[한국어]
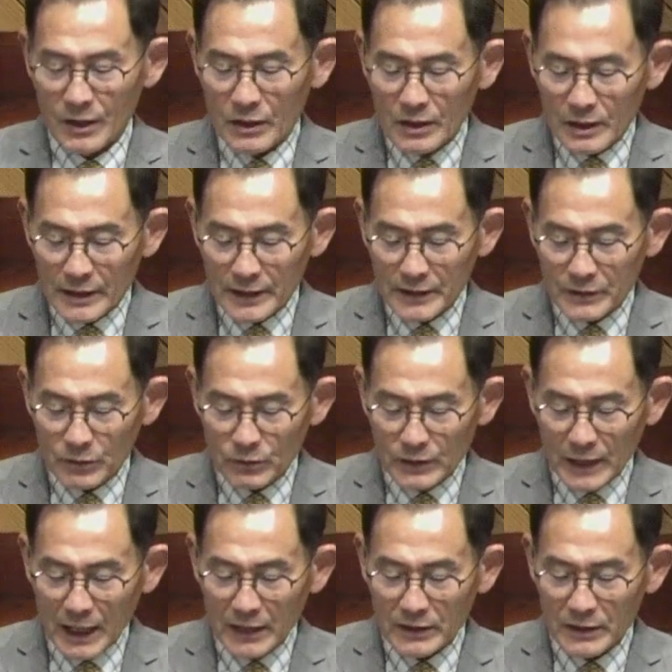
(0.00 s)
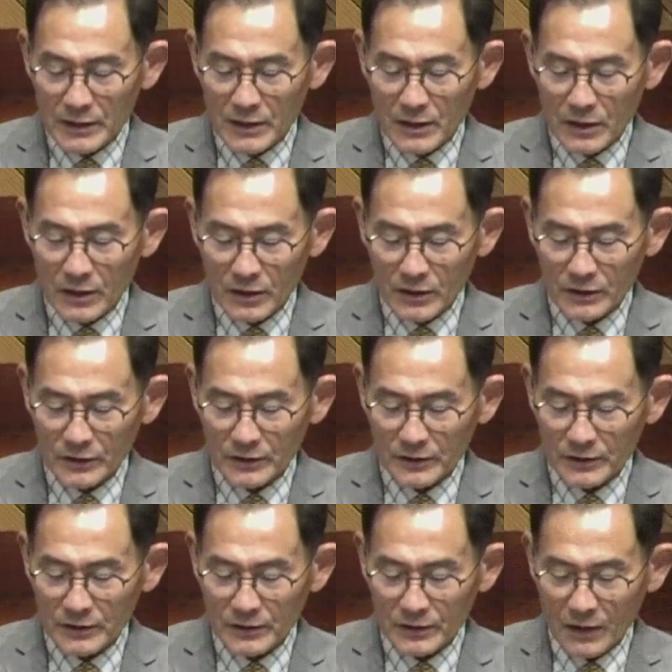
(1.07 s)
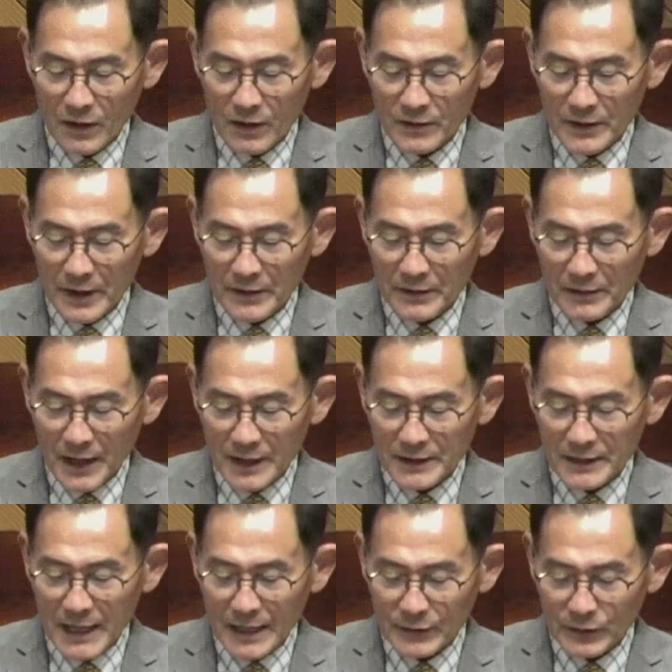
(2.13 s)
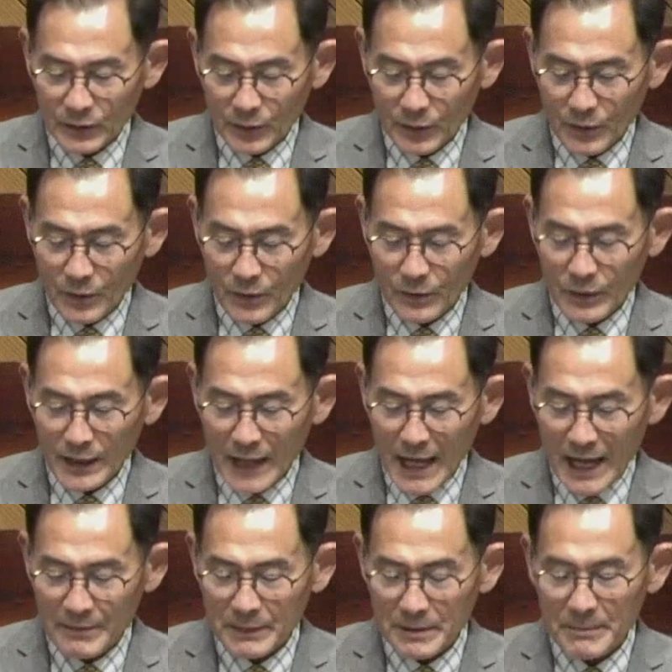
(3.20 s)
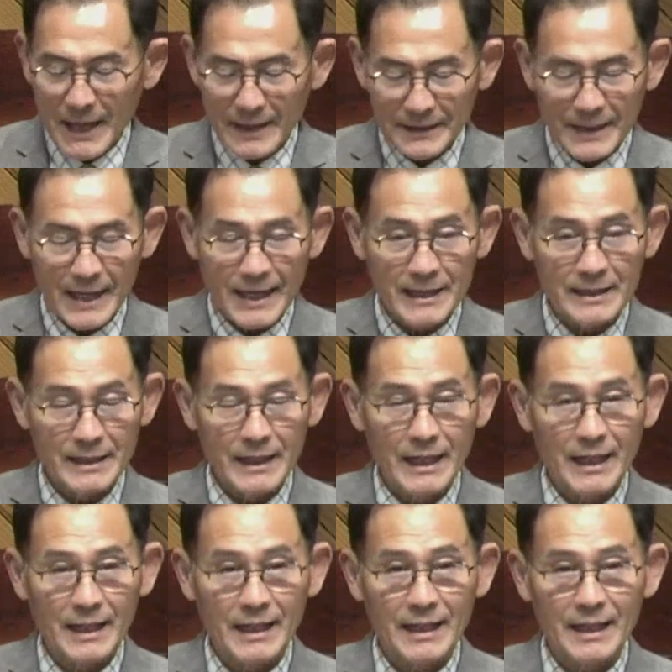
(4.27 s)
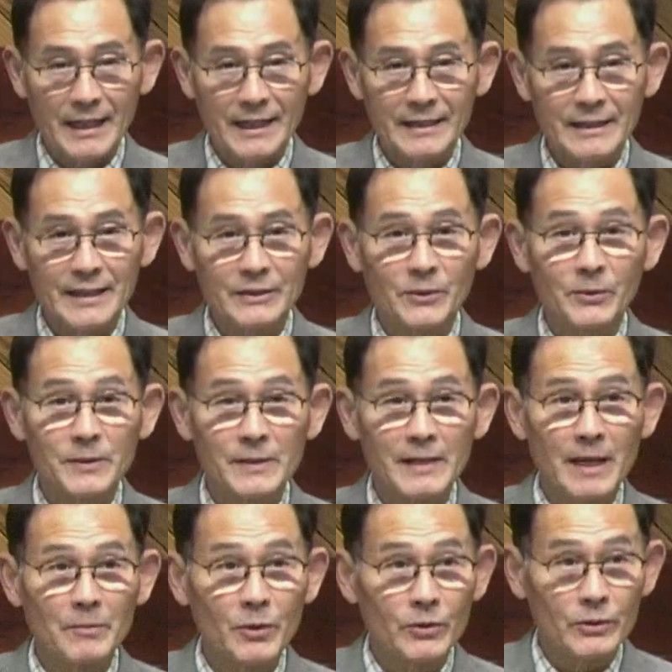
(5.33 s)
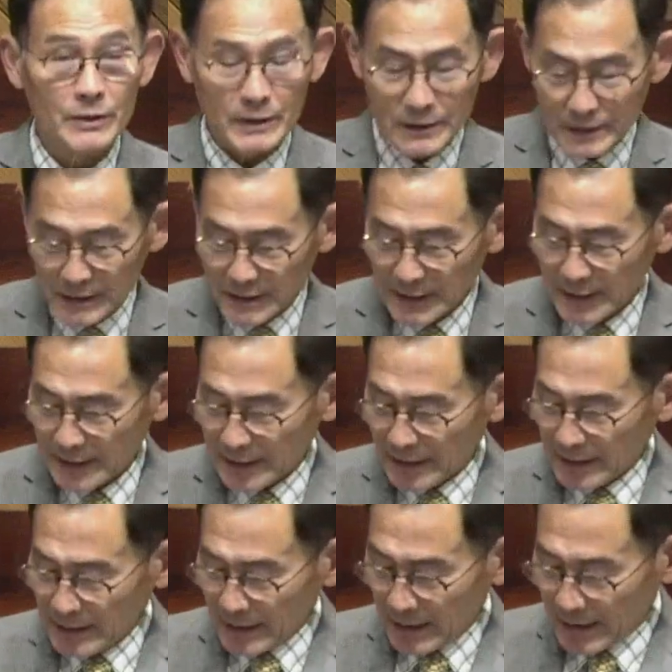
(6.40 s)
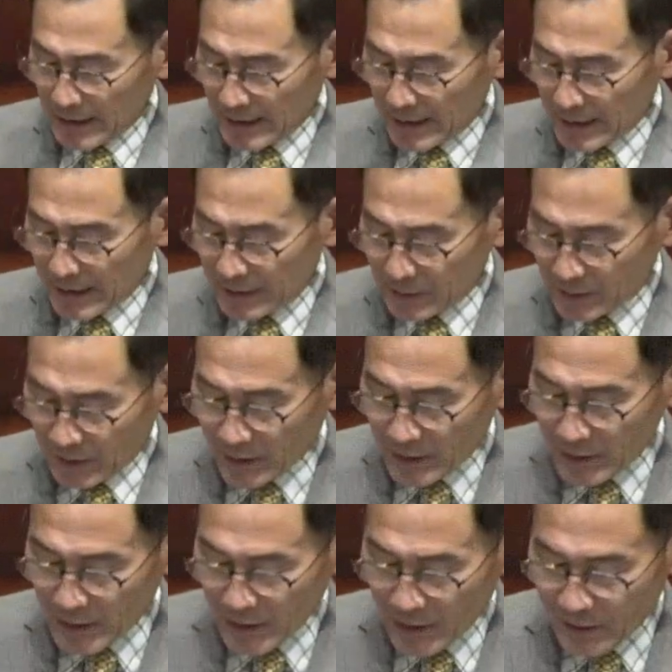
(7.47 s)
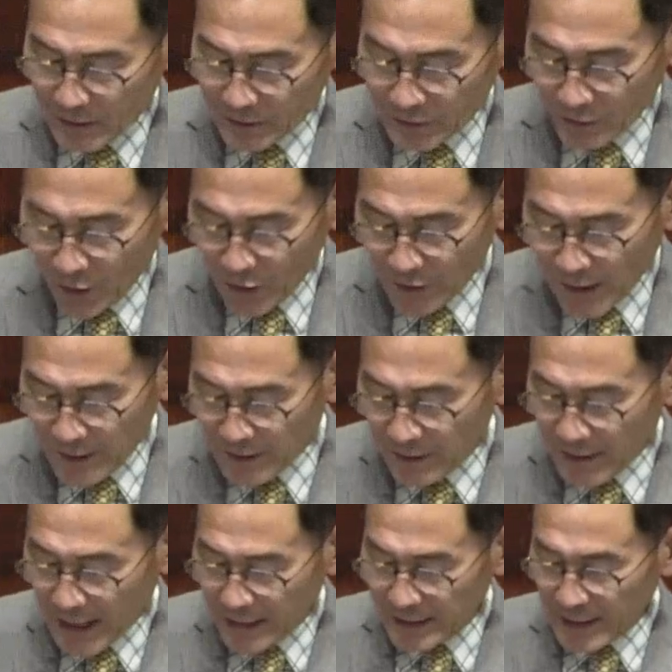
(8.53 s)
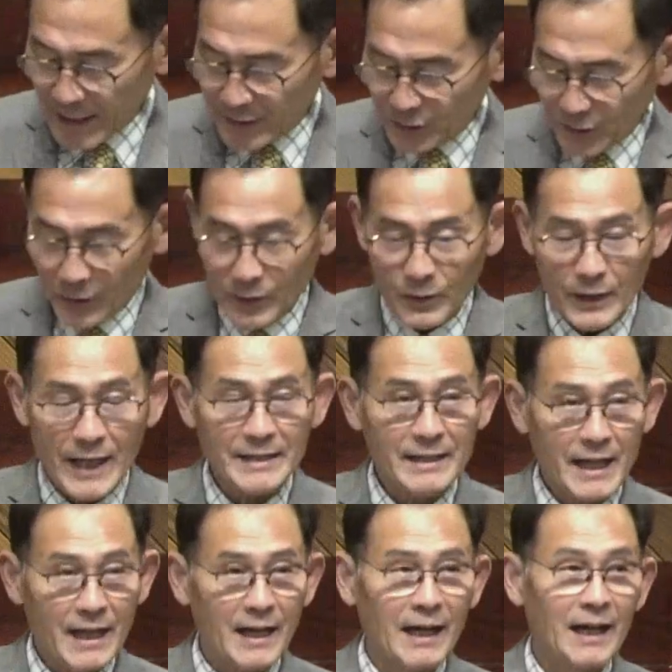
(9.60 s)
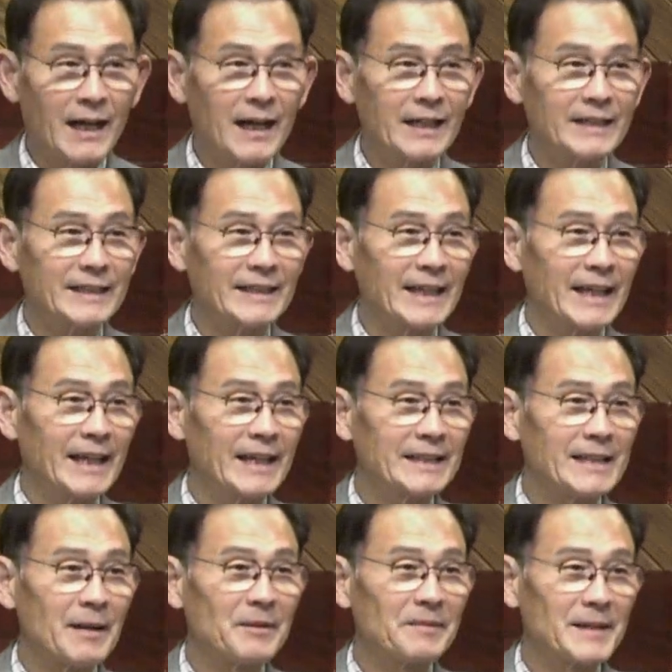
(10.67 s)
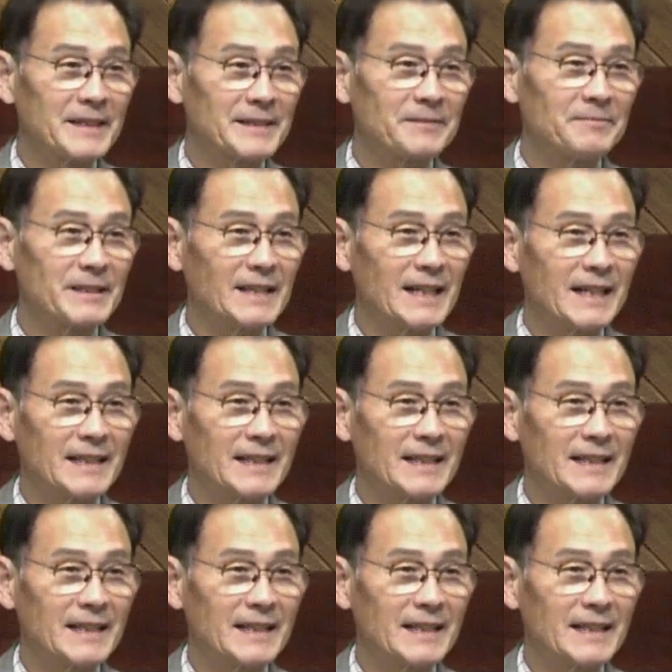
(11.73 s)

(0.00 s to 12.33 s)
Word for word: 그래서 우리가 흘러 떠내려가지 않도록 함이 마땅하니라. 그래서 오늘 제목을 아, 흘러 떠내려가지 않도록 하자 이렇게 잡아봤습니다.